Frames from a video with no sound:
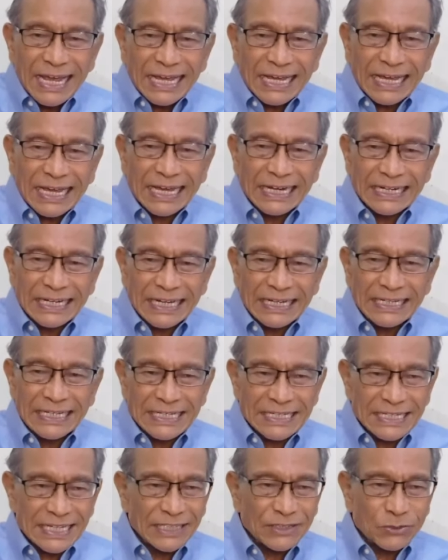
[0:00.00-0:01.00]
karena
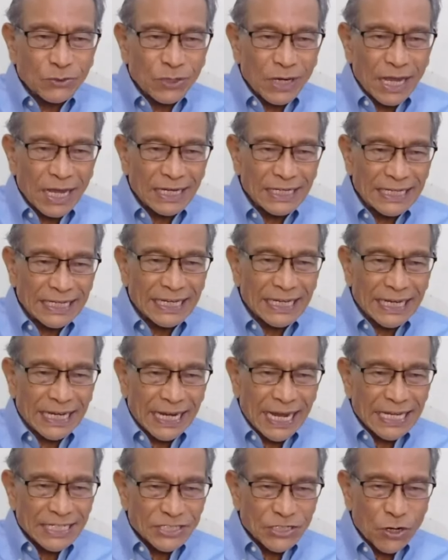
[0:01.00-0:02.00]
disitulah
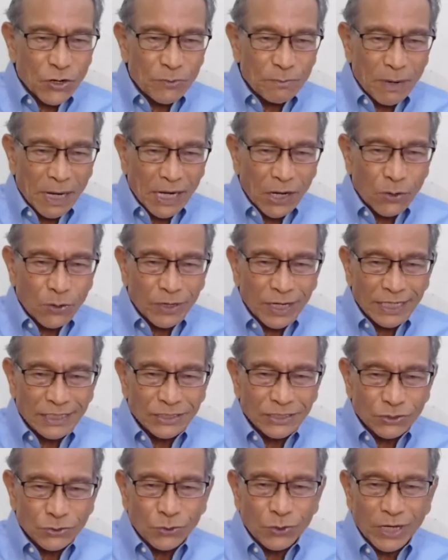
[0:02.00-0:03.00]
dikacau
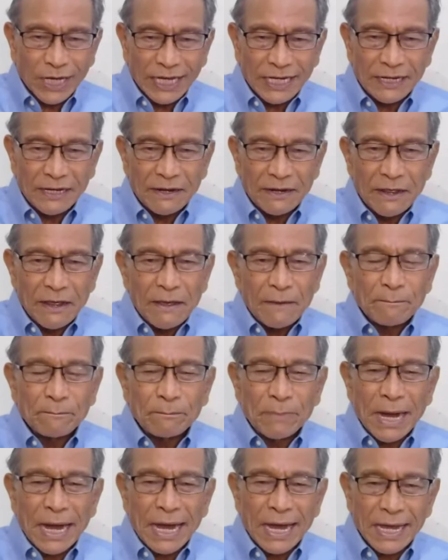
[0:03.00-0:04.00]
balaukan Tuhan
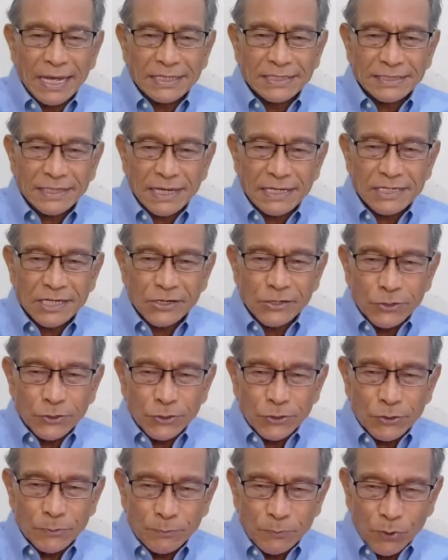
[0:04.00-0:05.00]
bahasa
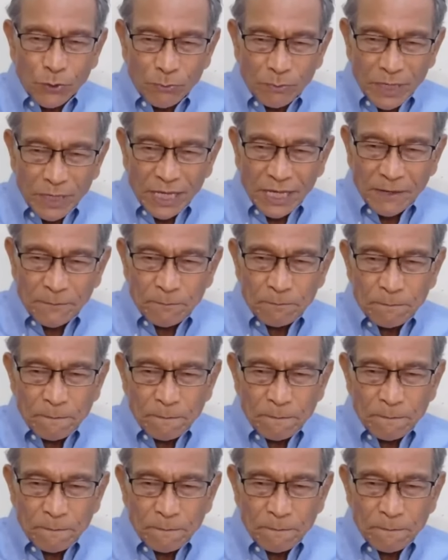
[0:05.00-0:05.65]
seluruh bumi